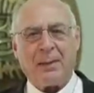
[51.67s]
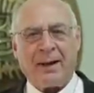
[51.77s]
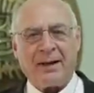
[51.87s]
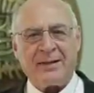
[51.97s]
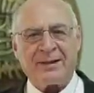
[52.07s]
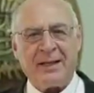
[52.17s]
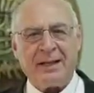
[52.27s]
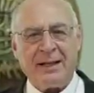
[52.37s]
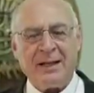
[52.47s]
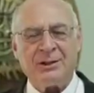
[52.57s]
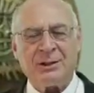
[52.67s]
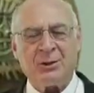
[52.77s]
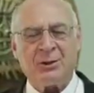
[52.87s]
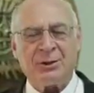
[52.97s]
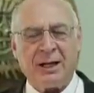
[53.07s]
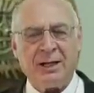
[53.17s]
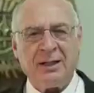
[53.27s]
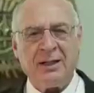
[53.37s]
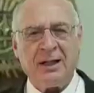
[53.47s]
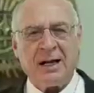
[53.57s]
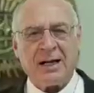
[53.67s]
para que esta igreja de Jundiaí